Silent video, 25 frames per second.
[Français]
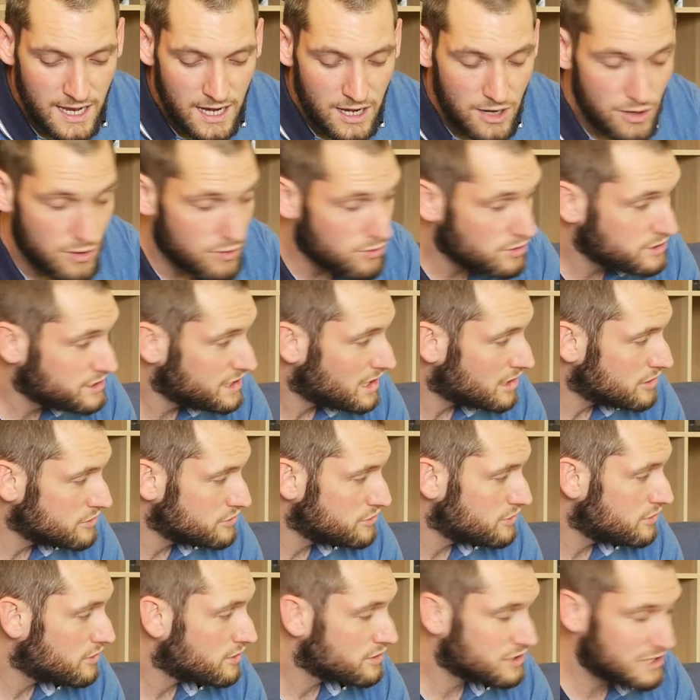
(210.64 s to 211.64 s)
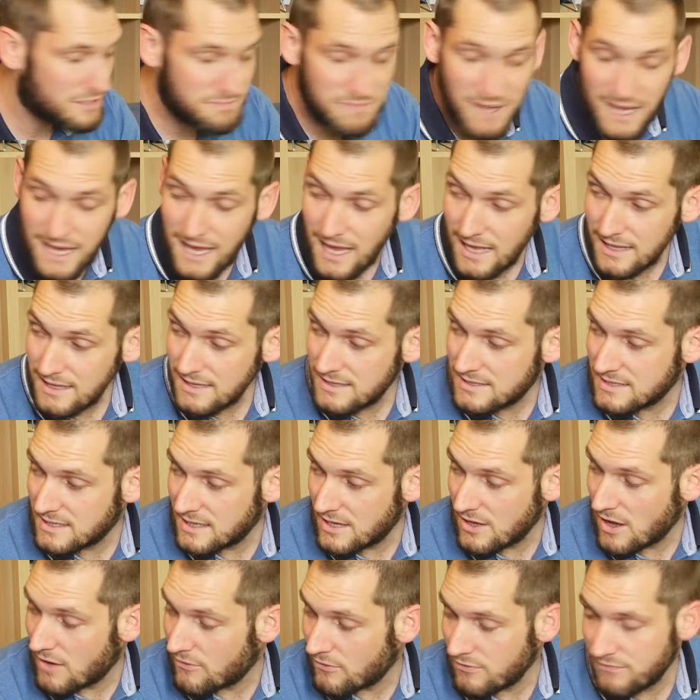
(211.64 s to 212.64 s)
Le chargeur, j'ai pas regardé
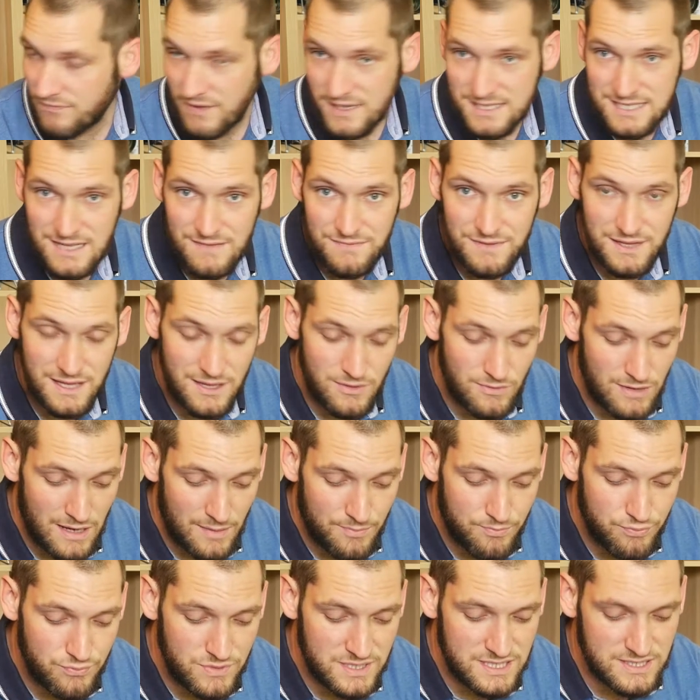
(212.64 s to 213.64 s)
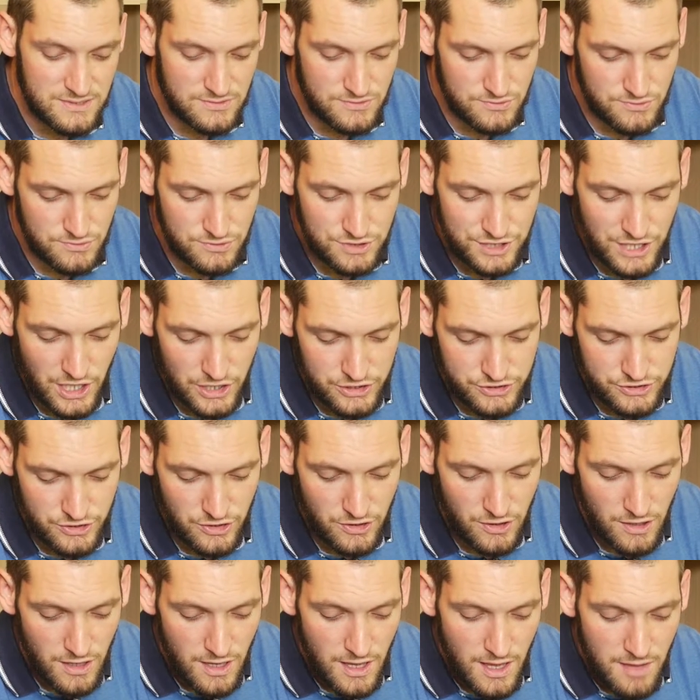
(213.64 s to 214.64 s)
avant de faire cette vidéo la puissance du
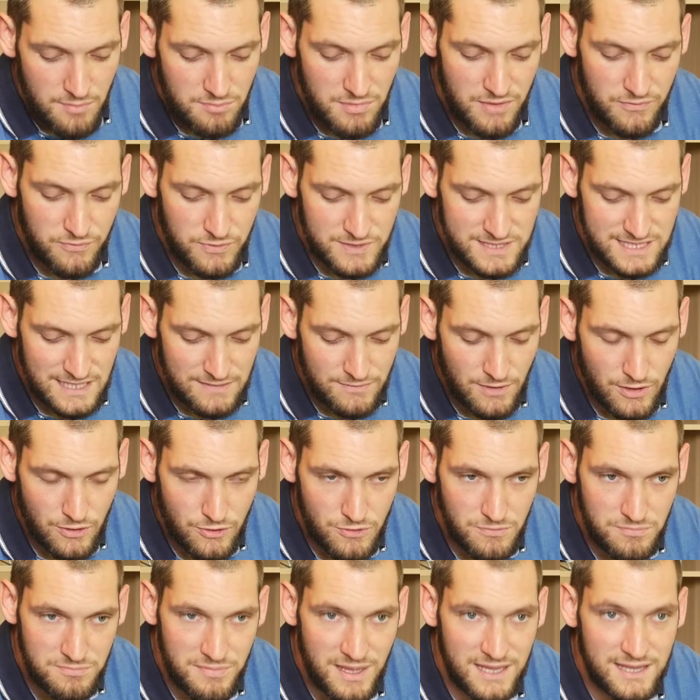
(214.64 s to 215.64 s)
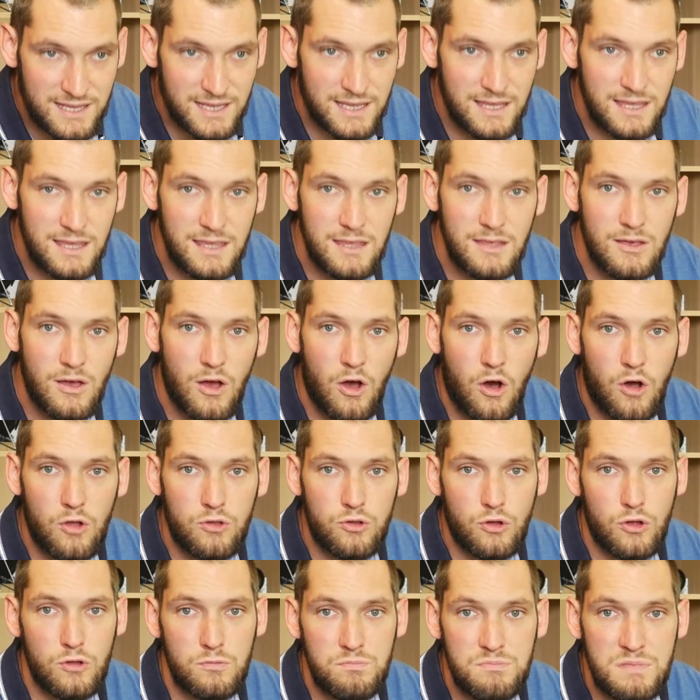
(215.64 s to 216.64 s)
chargeur, mais il faut savoir qu'une batterie en
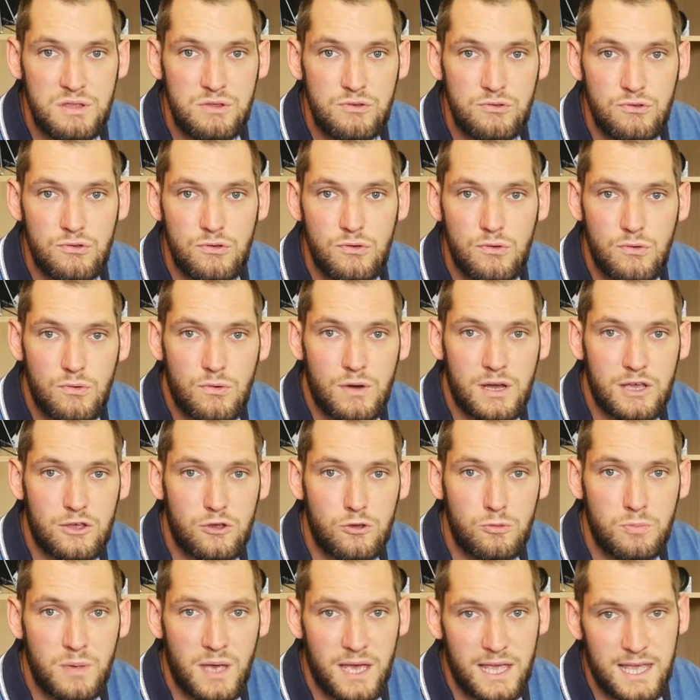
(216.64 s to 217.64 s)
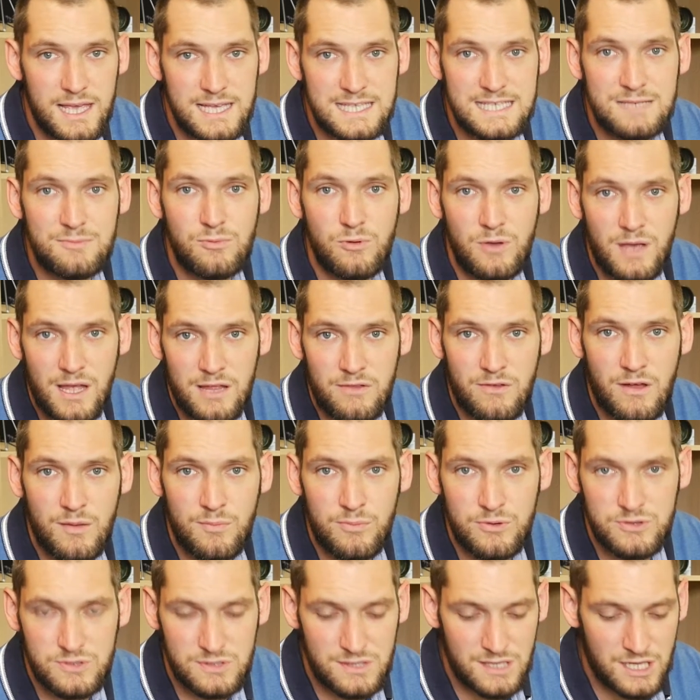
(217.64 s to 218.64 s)
30 minutes, on récupère quasiment
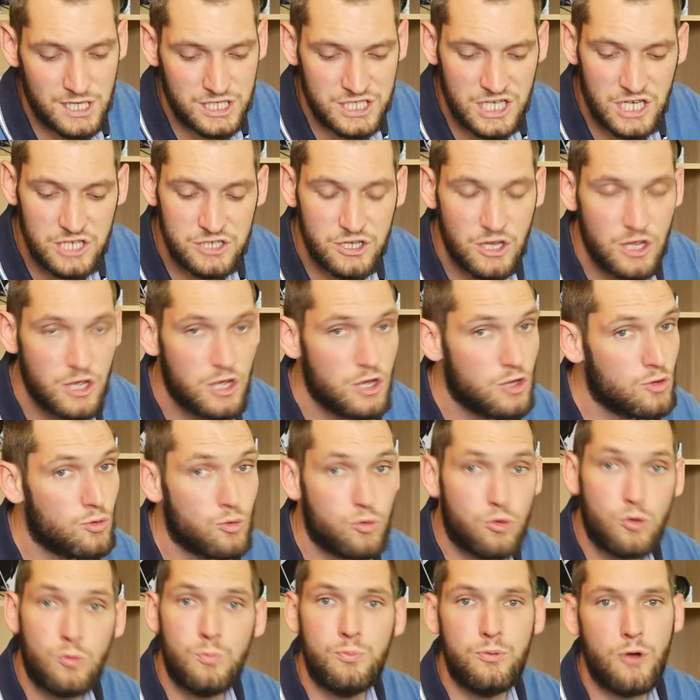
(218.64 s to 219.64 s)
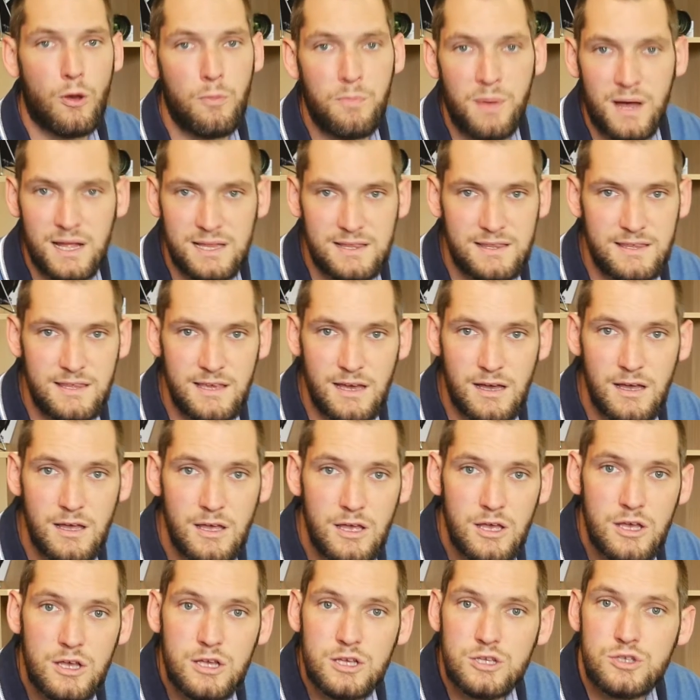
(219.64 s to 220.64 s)
80% de la charge, donc on peut repartir
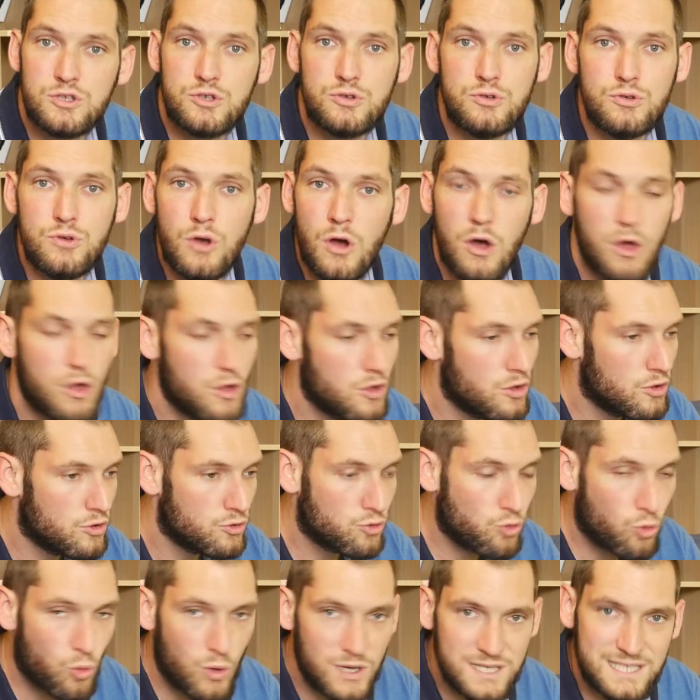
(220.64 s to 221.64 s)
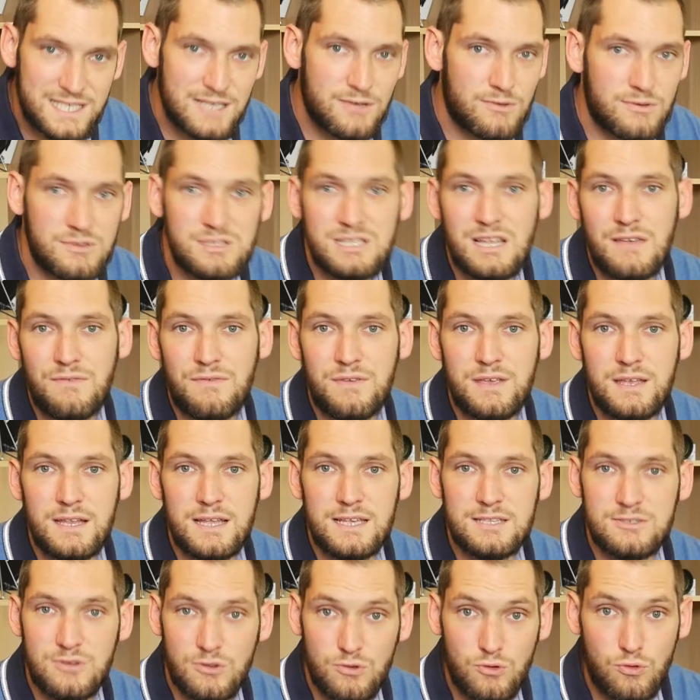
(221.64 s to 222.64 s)
sur 3 séances d'affilée
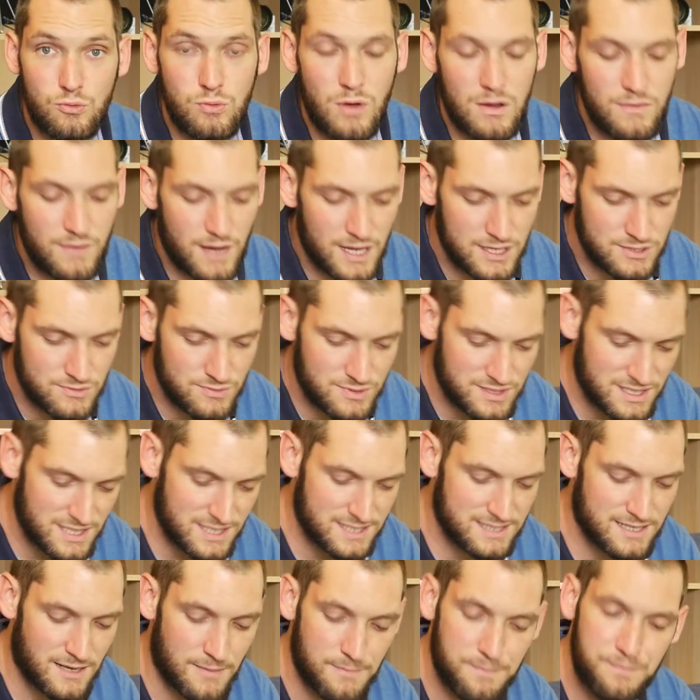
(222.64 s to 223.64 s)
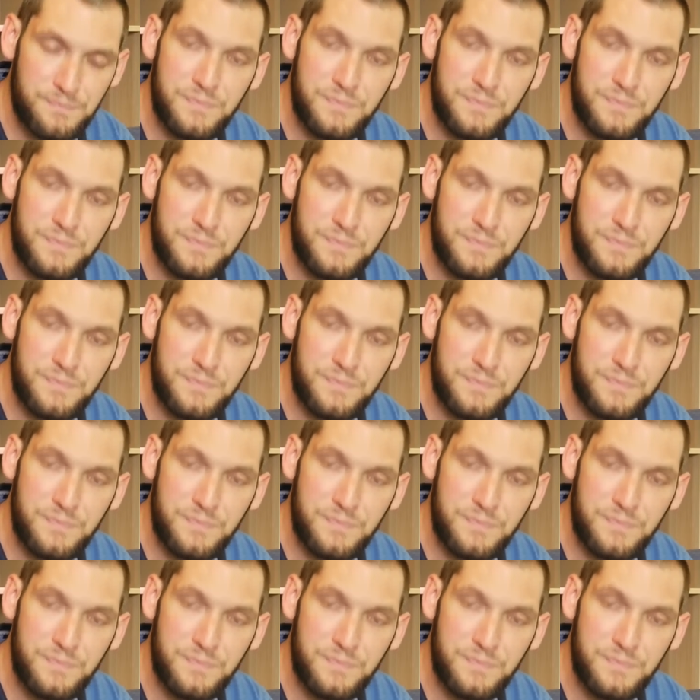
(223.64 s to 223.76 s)
sans trop avoir à soucier ça.